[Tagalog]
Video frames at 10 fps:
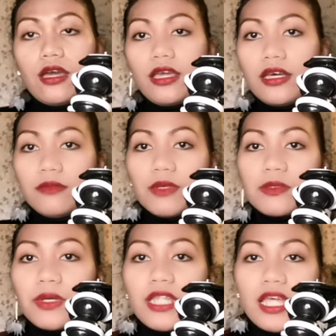Ayan, mas
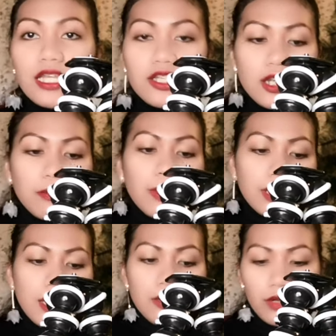madali siyang
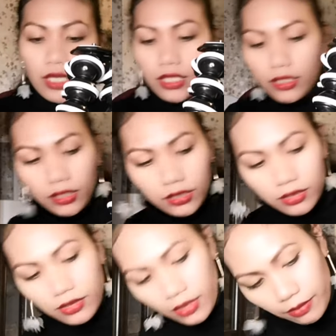patayuin
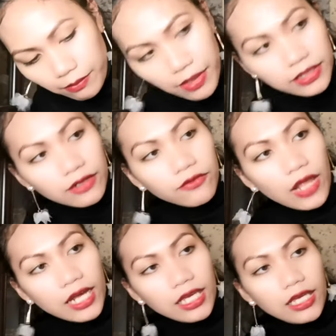pag
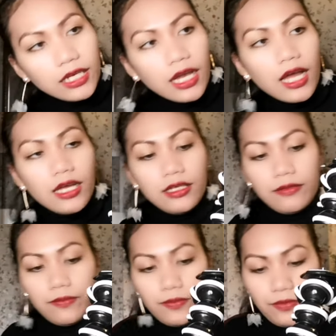nag-vlogging ka.
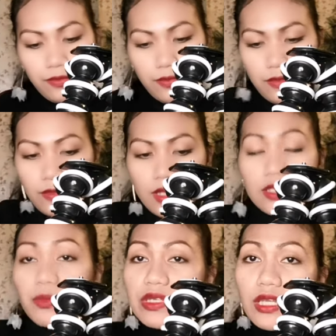
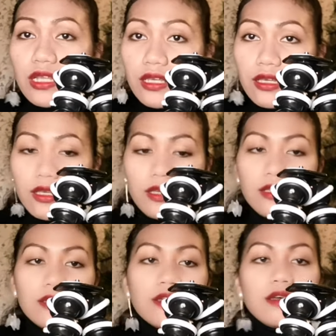Especially
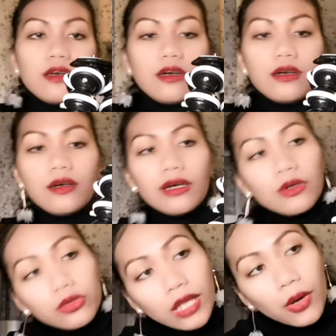uh,
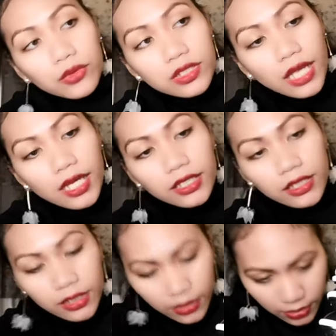on outside.
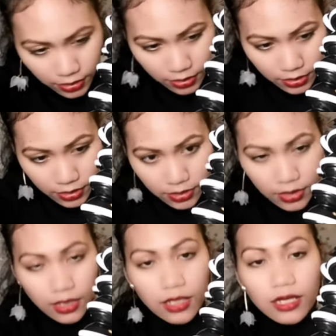
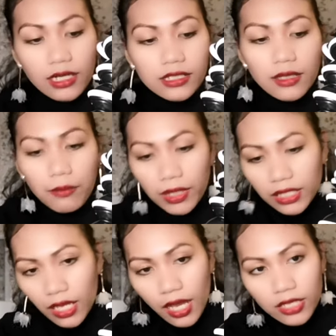Kasi
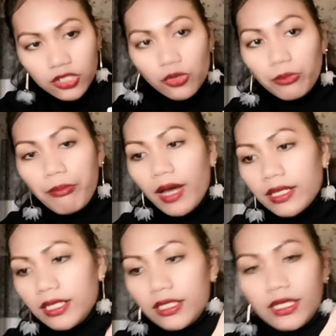matigas yung
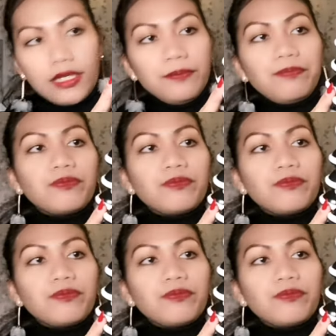body niya.